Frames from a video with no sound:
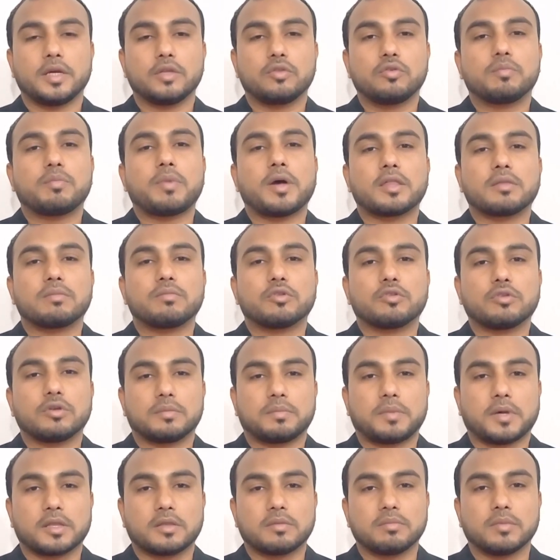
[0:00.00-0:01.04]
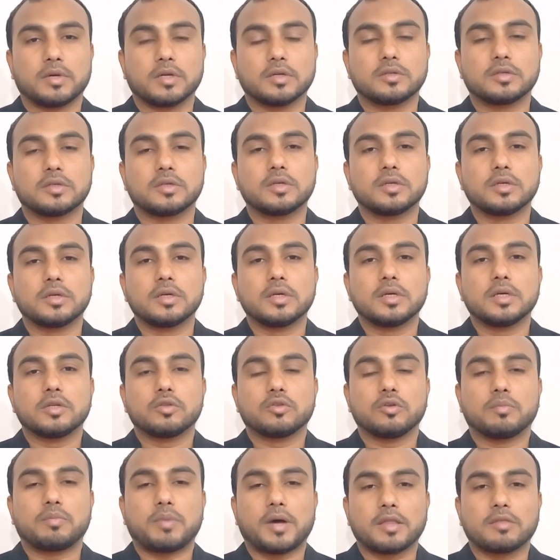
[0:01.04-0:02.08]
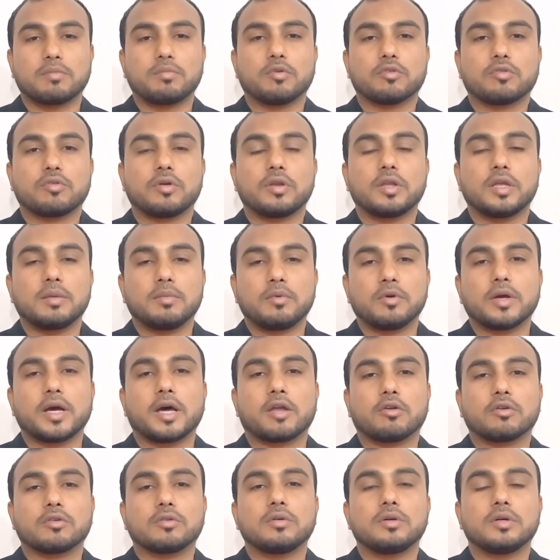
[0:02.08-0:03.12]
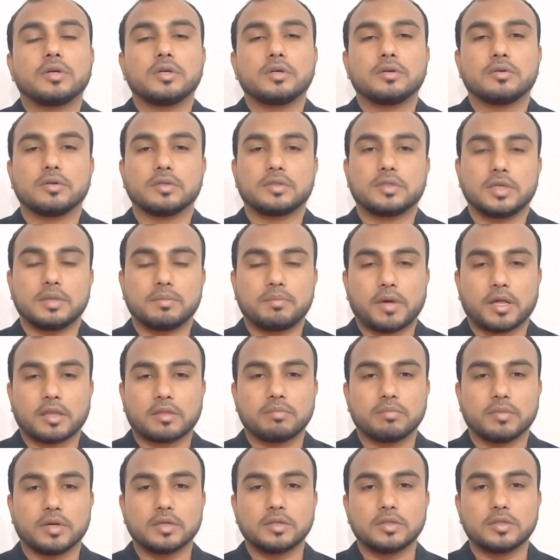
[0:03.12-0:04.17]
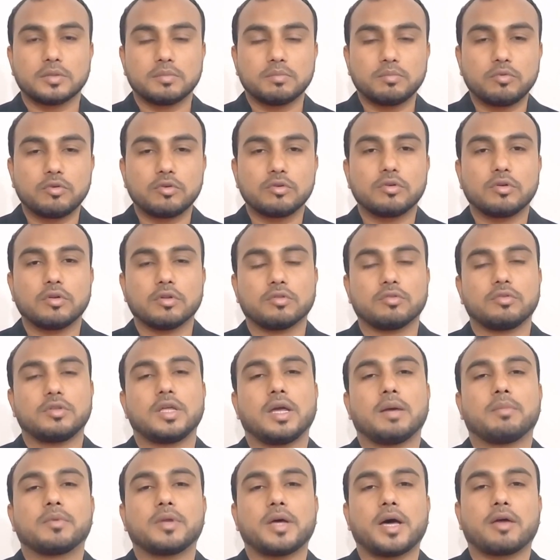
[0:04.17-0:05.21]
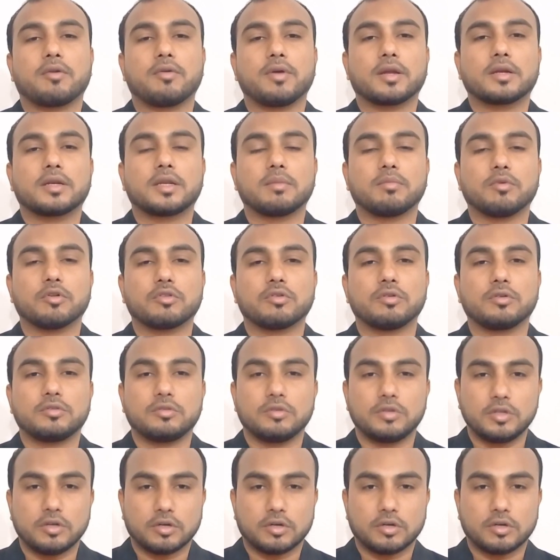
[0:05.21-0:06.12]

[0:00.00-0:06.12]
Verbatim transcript: যেহেতু পাঁচ বছর পাঁচ মাস তো পাঁচ বছর এবং আরো হচ্ছে পাঁচ মাস পূর্ণ যদি আমরা আরো একটা বছর